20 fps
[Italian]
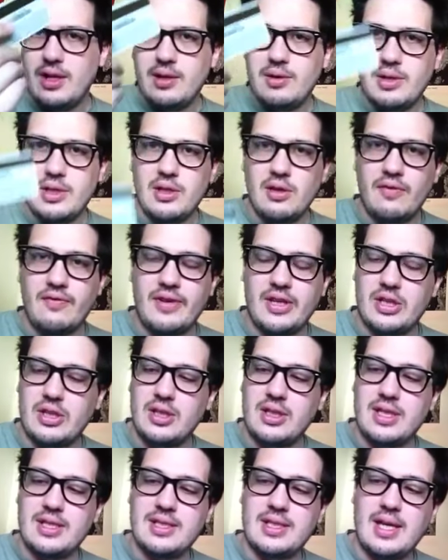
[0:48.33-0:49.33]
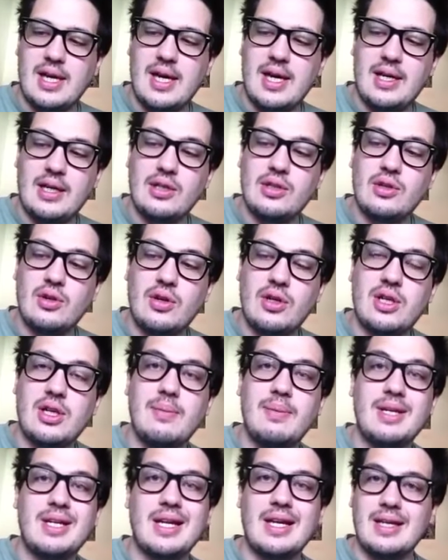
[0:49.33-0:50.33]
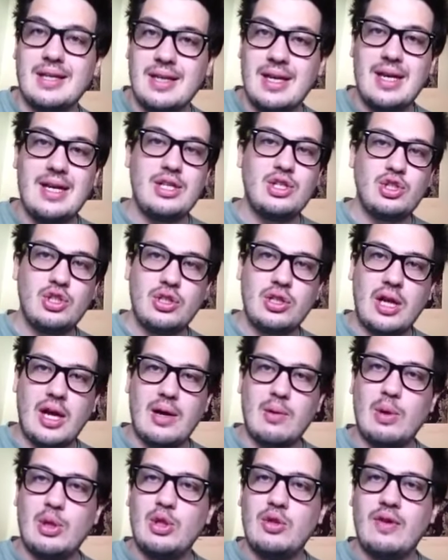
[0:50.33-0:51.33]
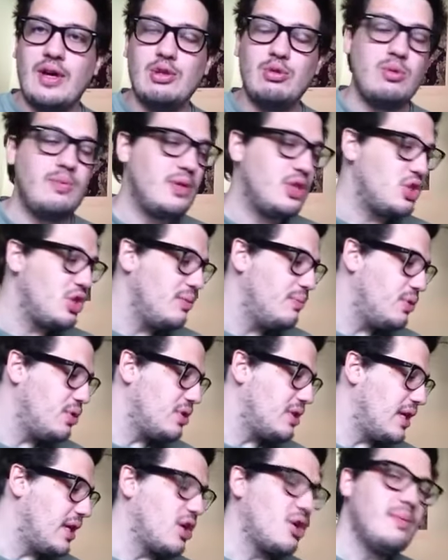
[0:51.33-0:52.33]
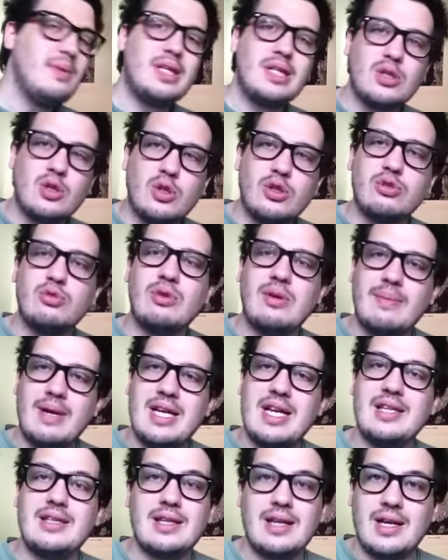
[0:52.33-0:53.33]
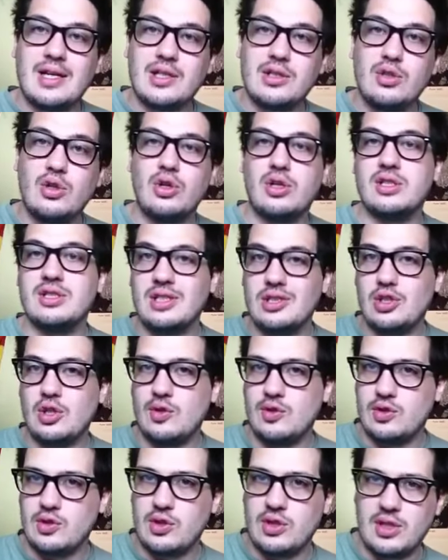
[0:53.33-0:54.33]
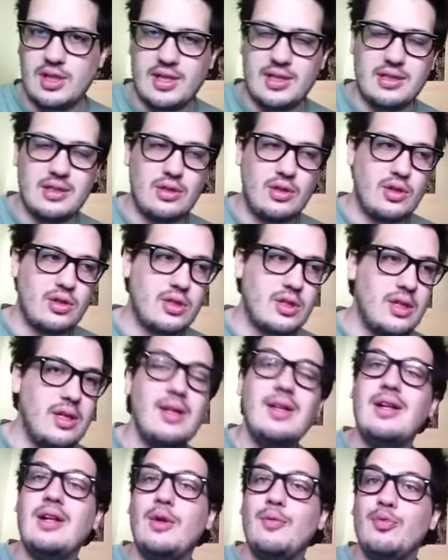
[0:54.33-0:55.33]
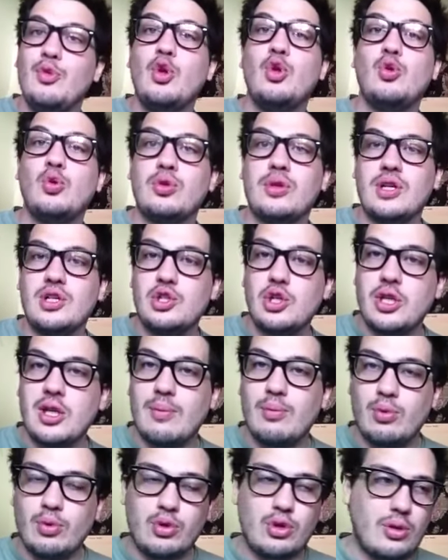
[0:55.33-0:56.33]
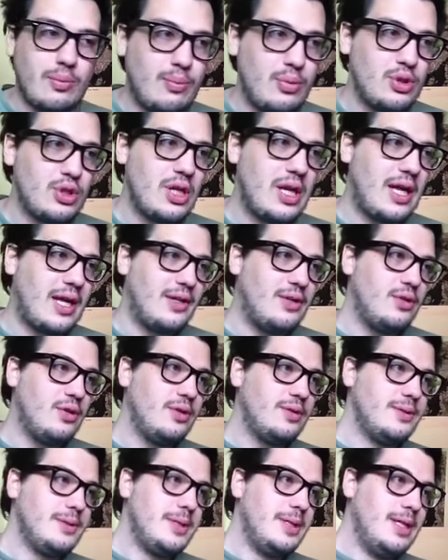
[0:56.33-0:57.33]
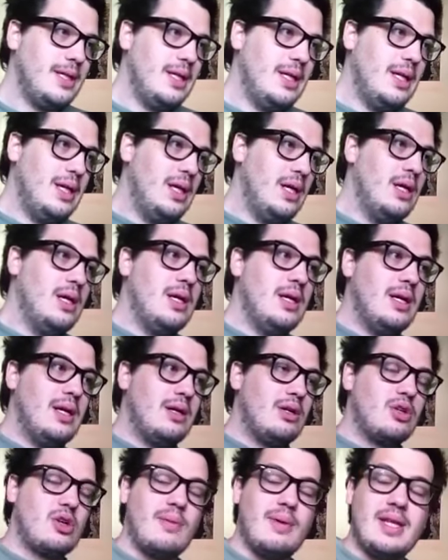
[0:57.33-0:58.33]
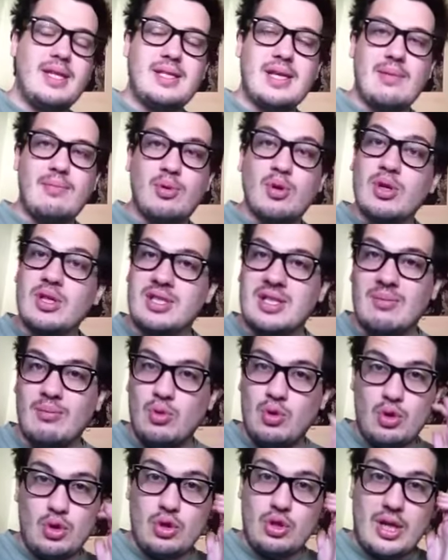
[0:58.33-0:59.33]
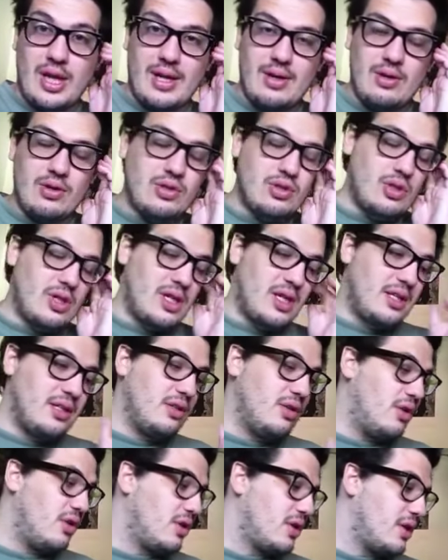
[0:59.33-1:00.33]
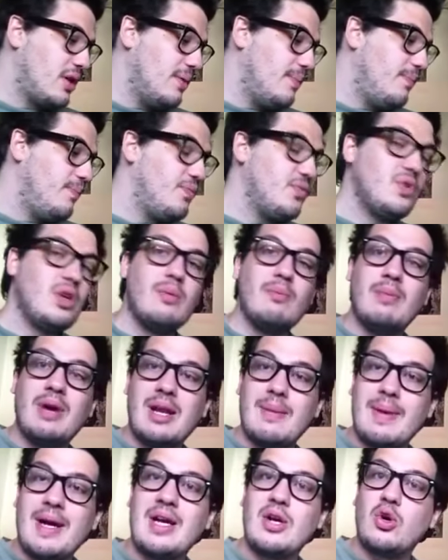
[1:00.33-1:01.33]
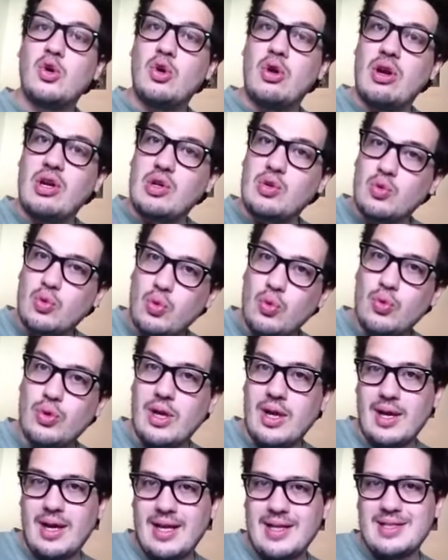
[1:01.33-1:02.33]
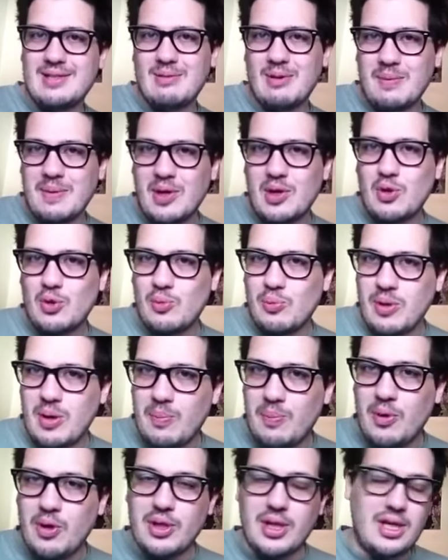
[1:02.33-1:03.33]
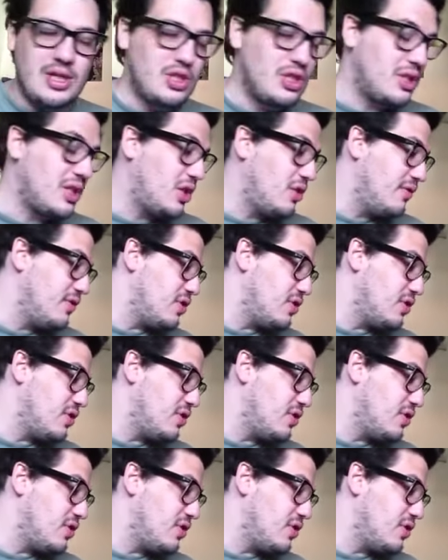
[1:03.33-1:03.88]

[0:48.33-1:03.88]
quindi ho fatto la tessera Hard Rock, perché nelle città quando vado mi piace riportare come ricordo una maglietta l'Hard Rock se c'è lo store Hard Rock. Non tutte le città purtroppo ce l'hanno, come ad esempio Istanbul non ha lo store Hard Rock me ne mancano alcune, anzi me ne mancano un bel po' delle città dove